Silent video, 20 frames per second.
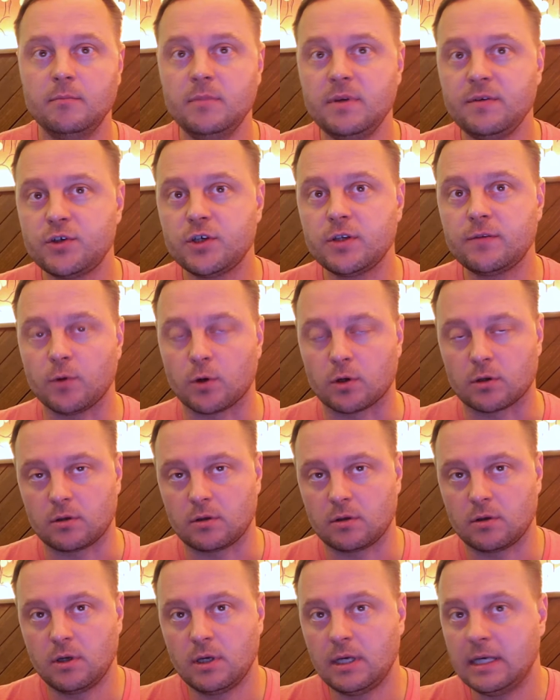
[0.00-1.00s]
Миф четвертый
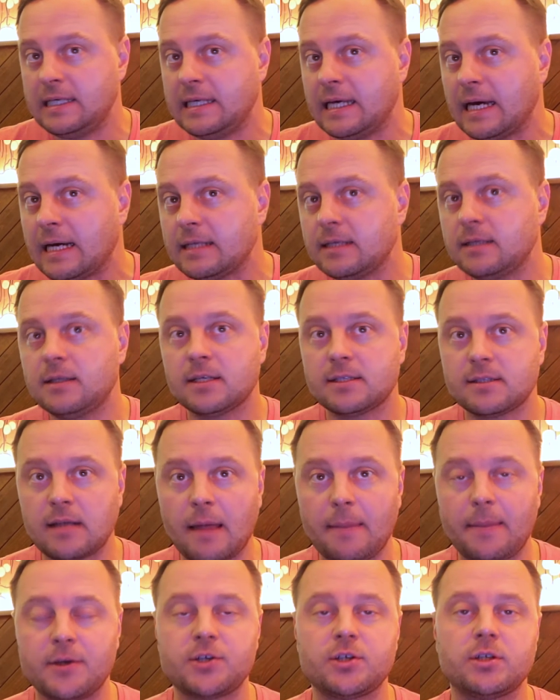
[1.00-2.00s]
я
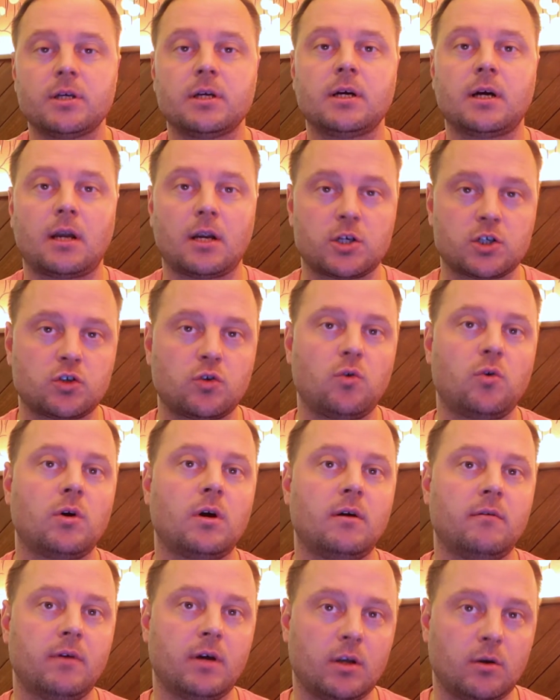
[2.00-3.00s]
недостаточно хорошо
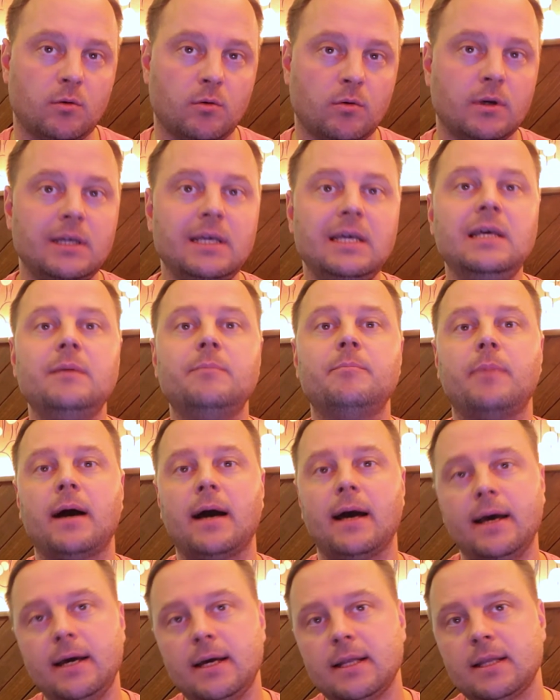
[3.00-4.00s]
говорю, и
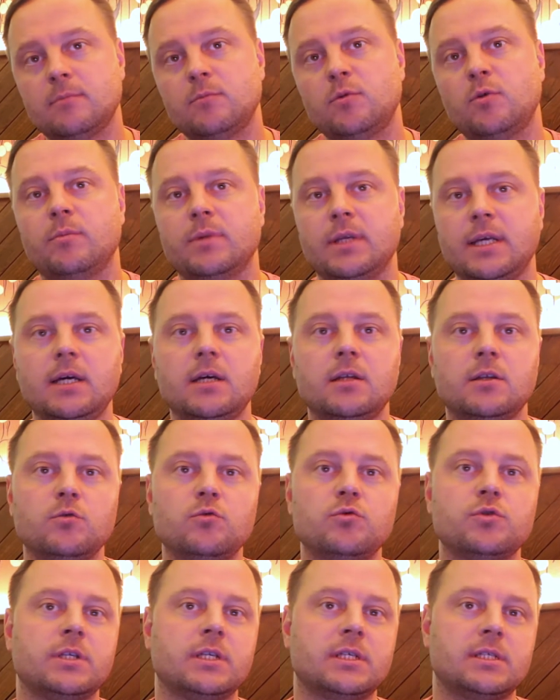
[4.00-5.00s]
поэтому мне
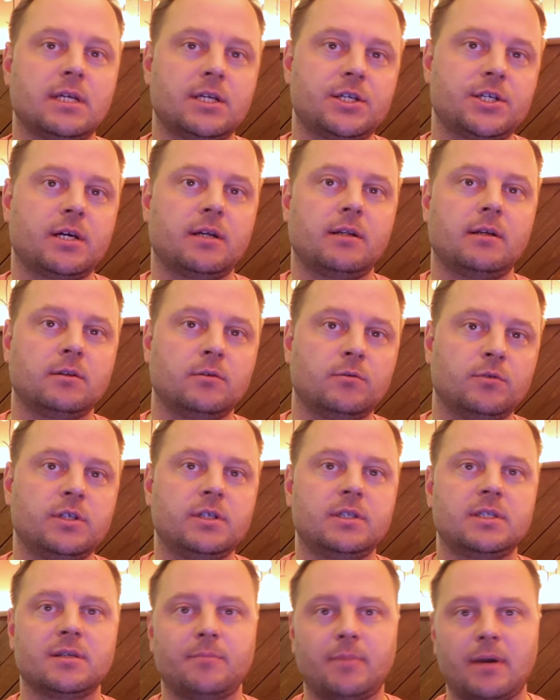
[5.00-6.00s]
нужно сначала
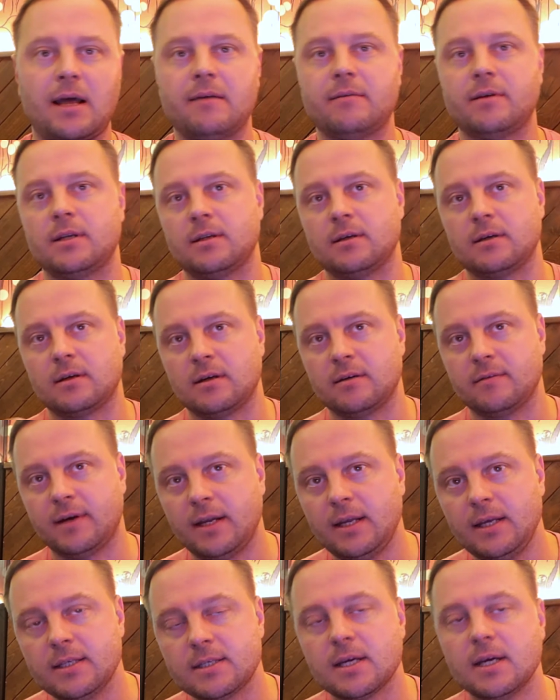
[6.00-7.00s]
научиться правильно
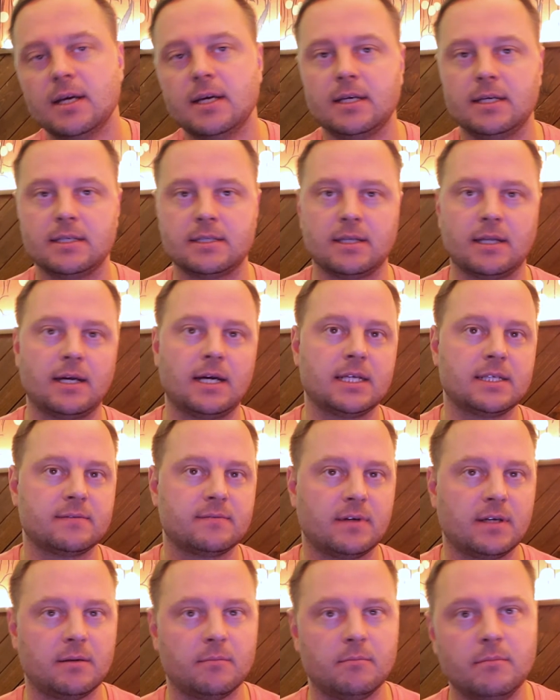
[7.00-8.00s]
говорить, излагать
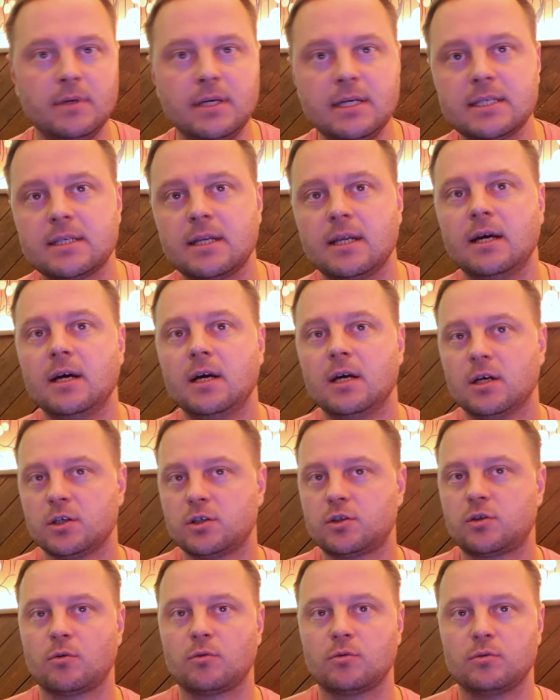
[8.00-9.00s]
свои мысли,
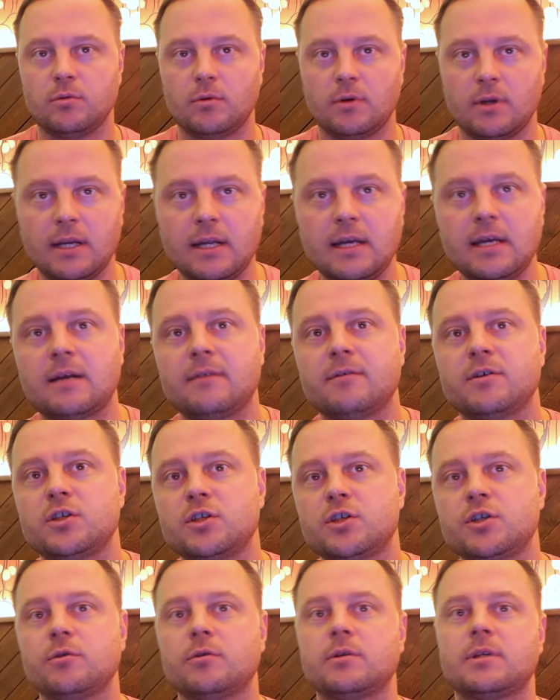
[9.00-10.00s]
структурировать,
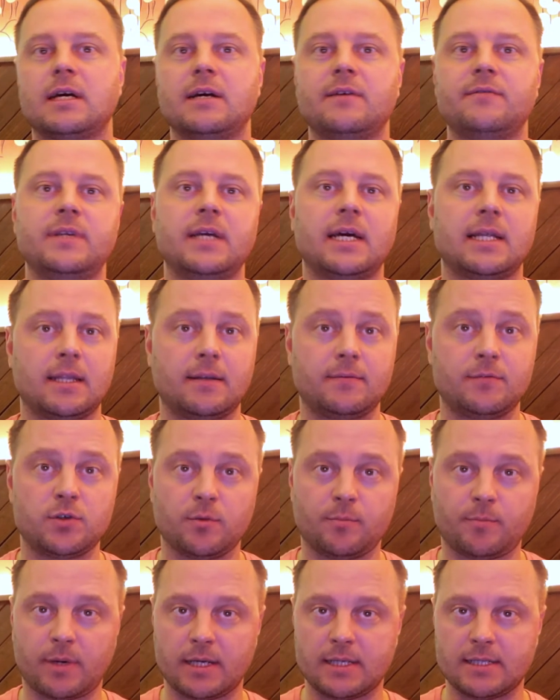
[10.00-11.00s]
четко и внятно все
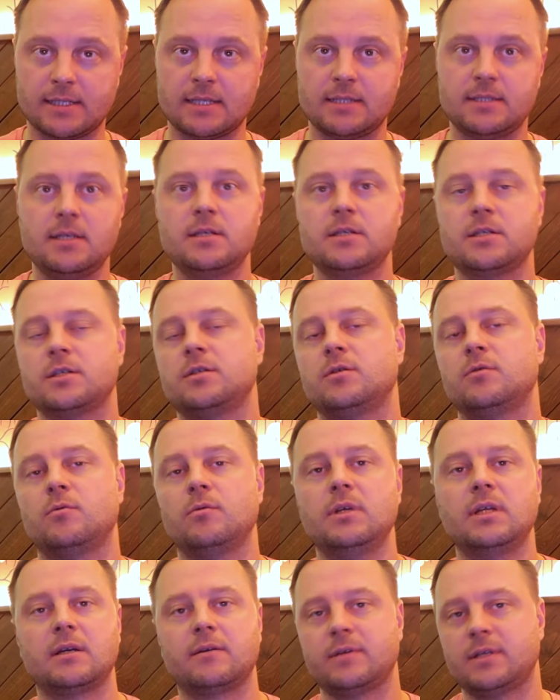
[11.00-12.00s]
произносить,
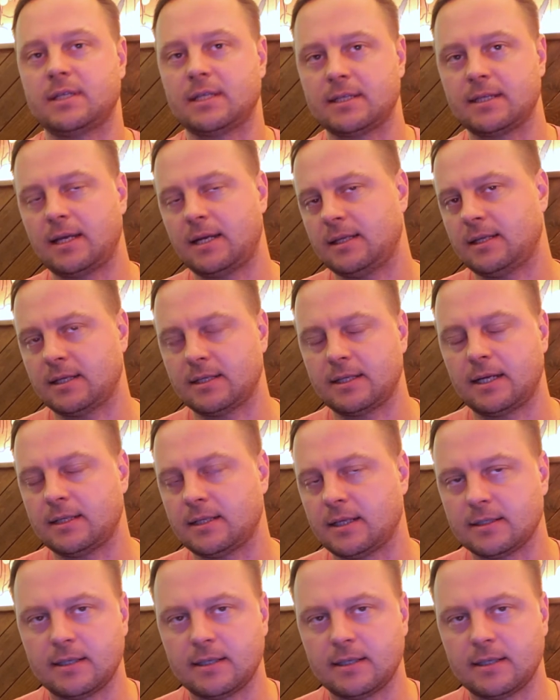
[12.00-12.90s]
жестикулировать и так далее, и так далее, и так